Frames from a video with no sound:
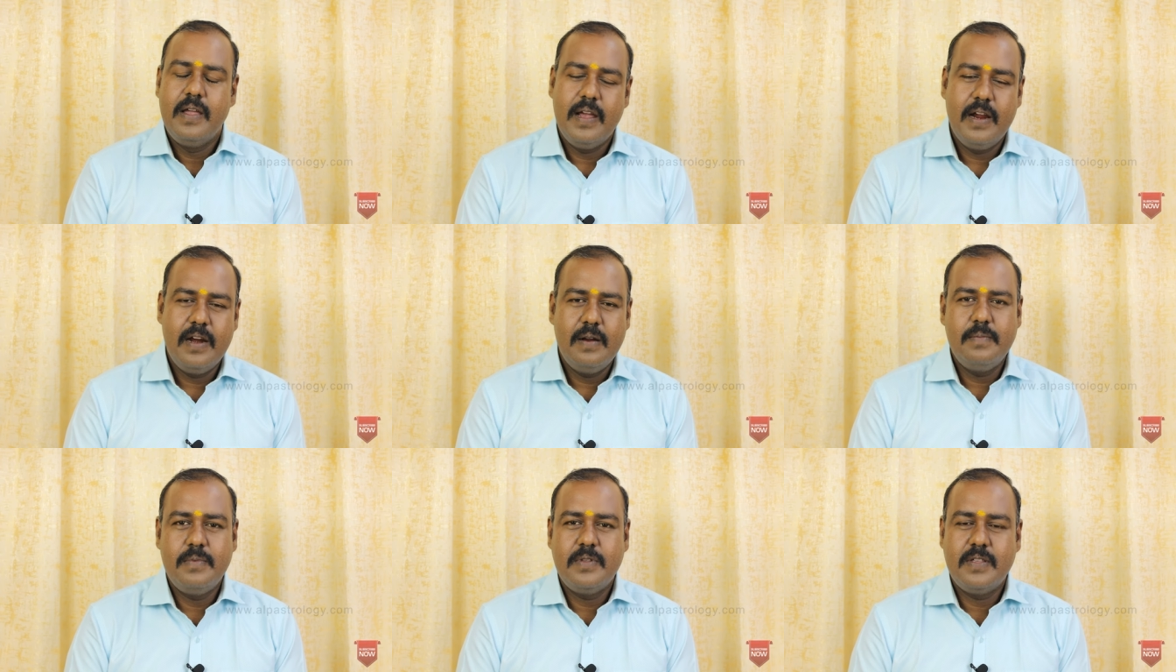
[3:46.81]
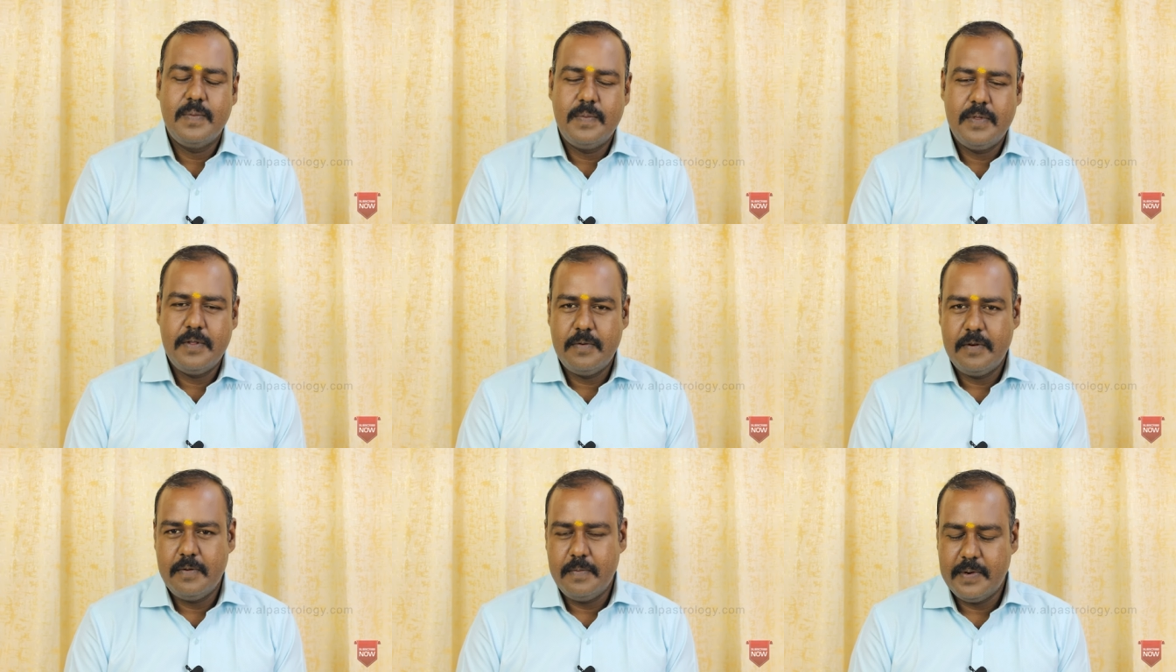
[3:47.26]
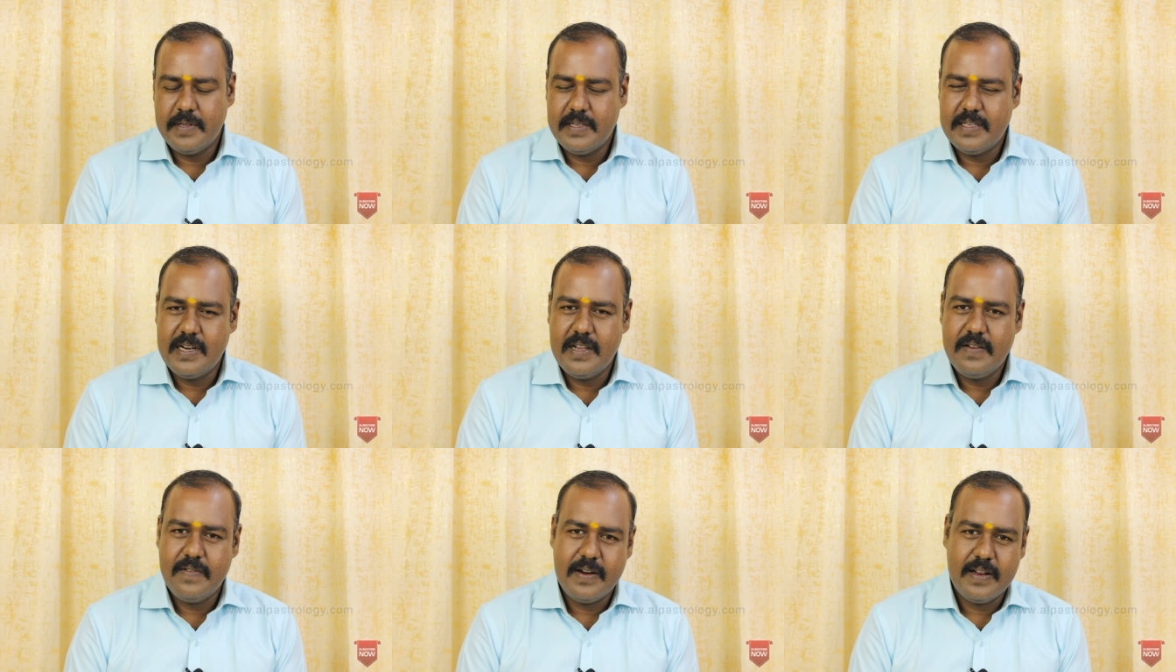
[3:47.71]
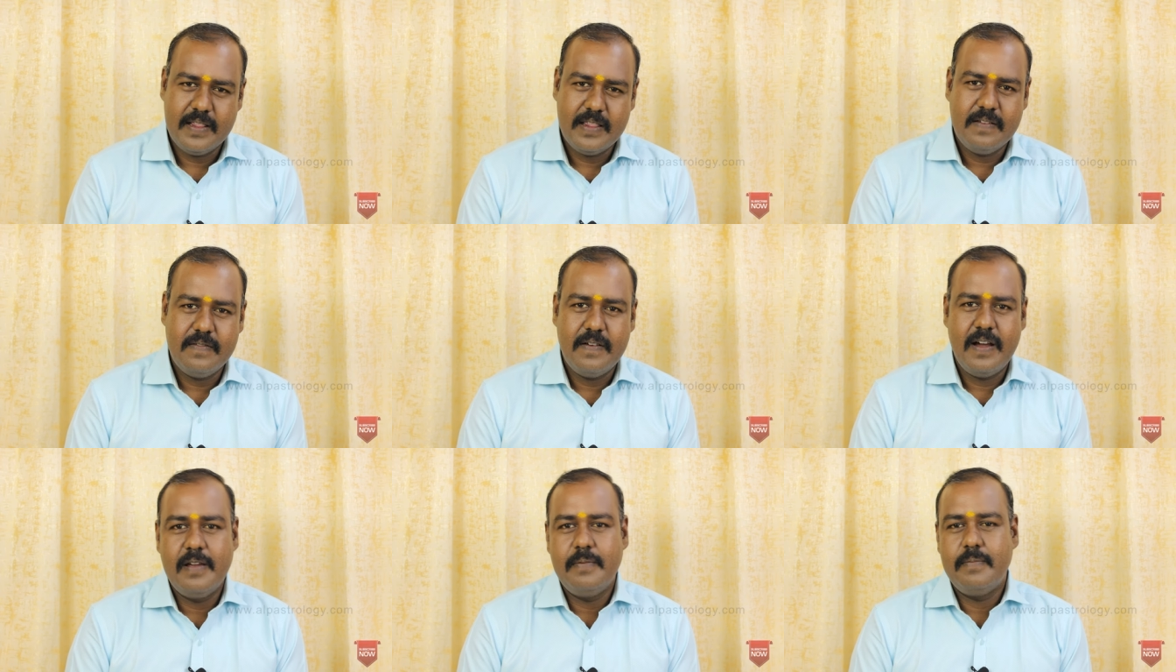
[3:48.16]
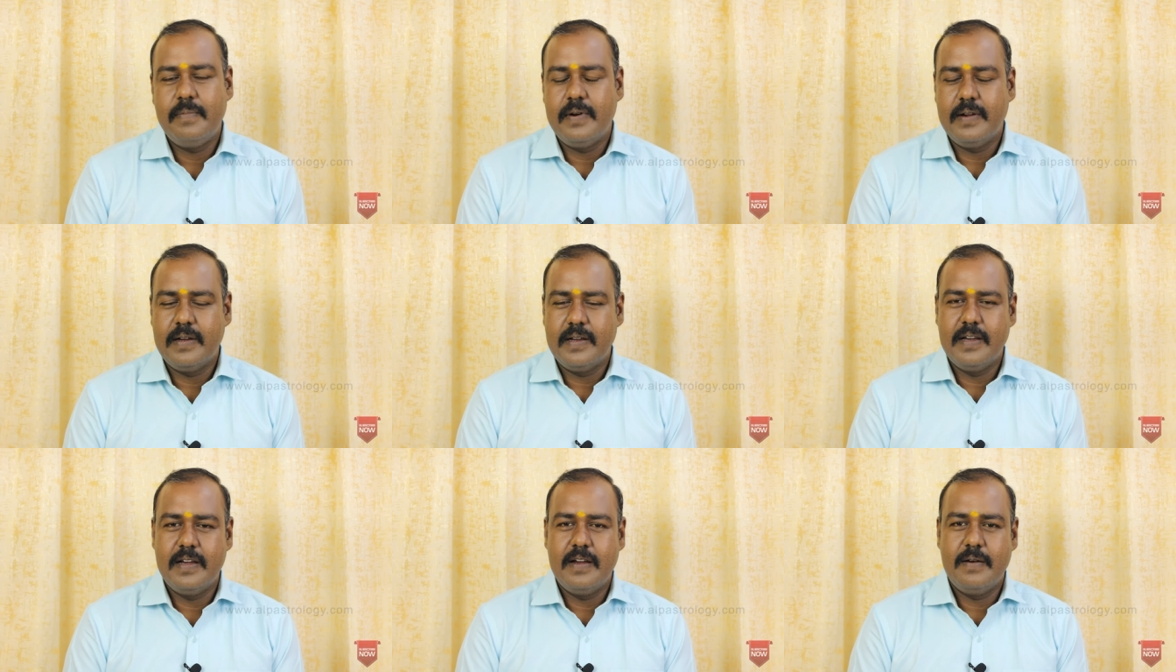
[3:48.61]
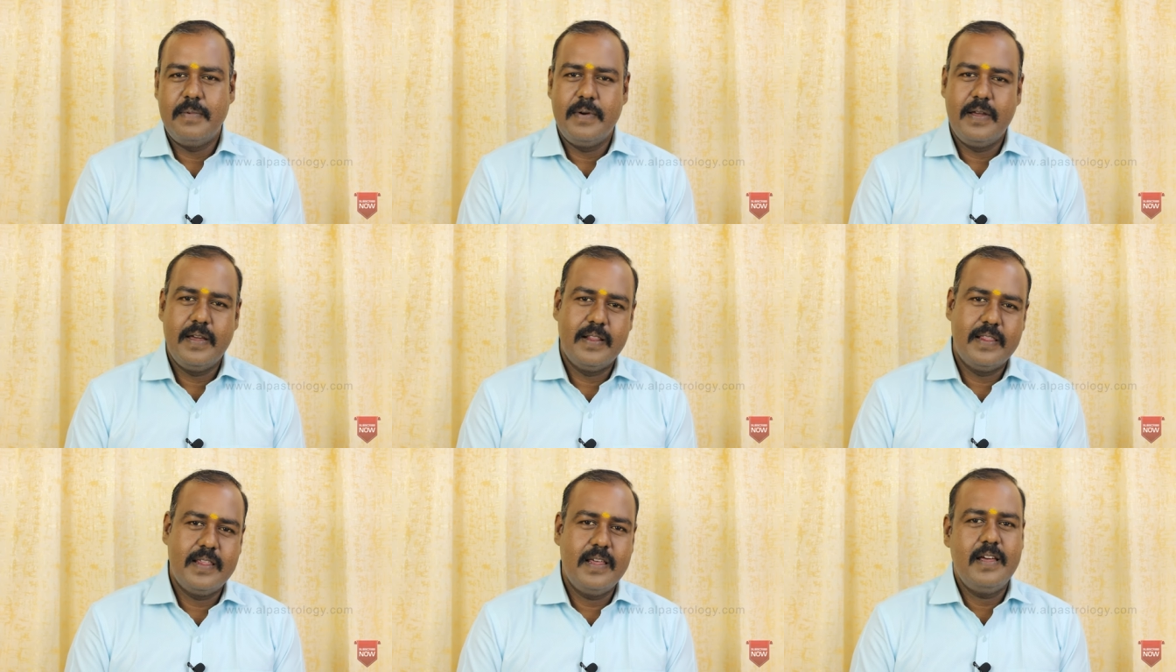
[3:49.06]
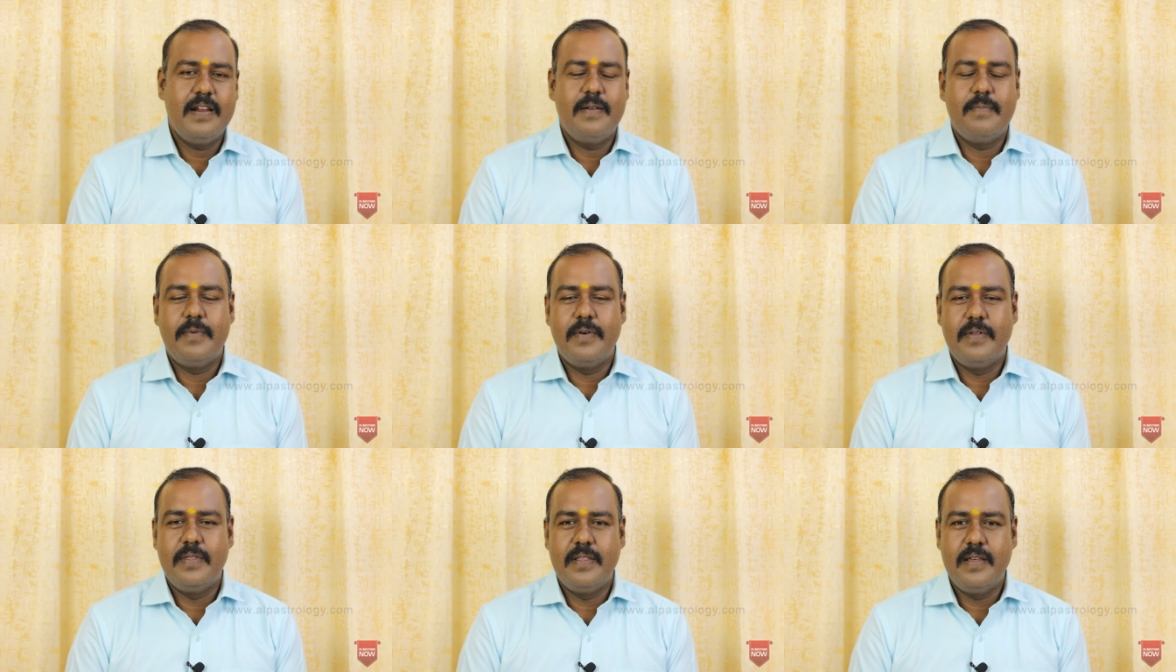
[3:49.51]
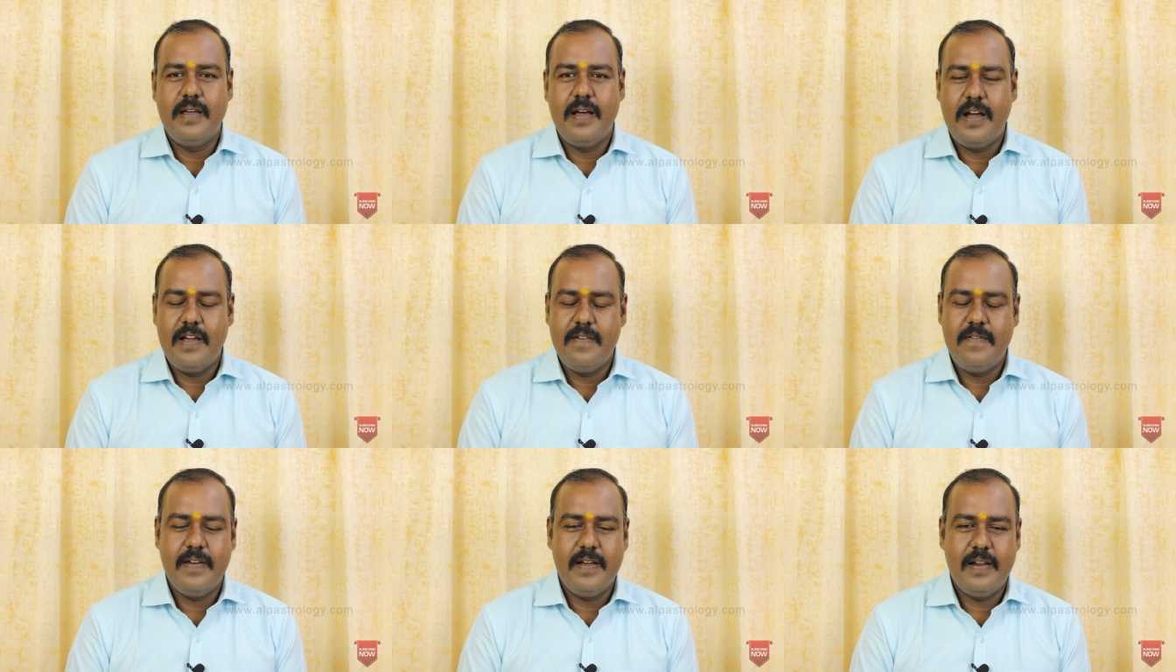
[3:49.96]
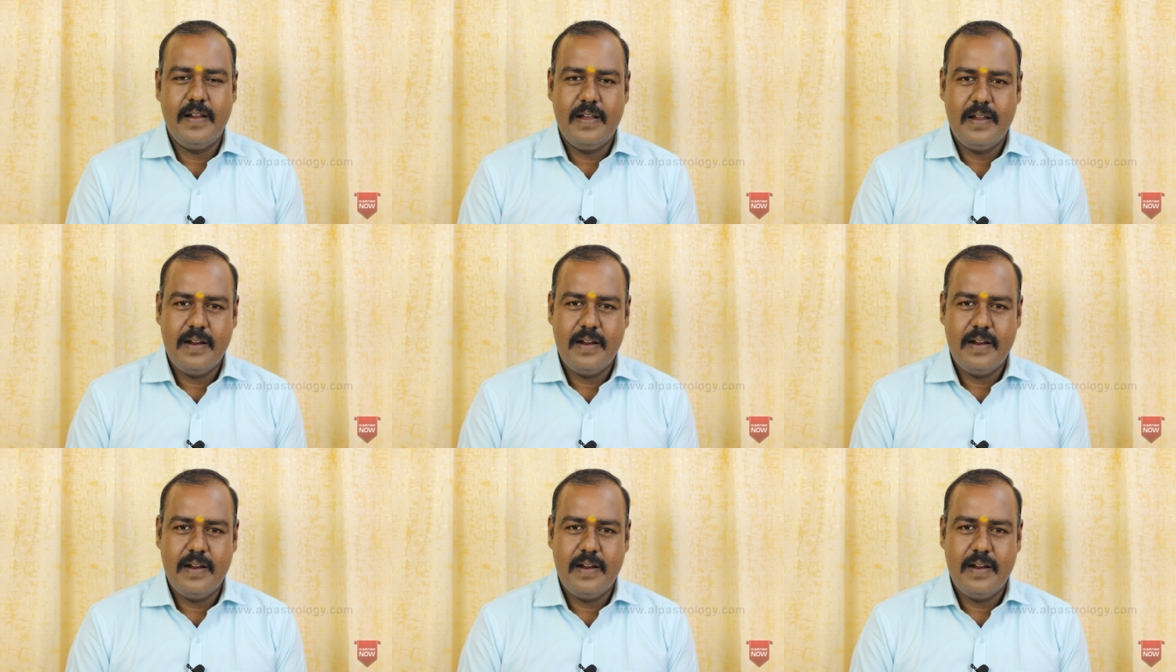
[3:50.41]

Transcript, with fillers: எலும்பு சம்மந்தப்பட்ட பிரச்சனையே வர்றதுக்கு வாய்ப்பு இருக்குது அப்படிங்கிறத நம்ம வந்து ஆய்விய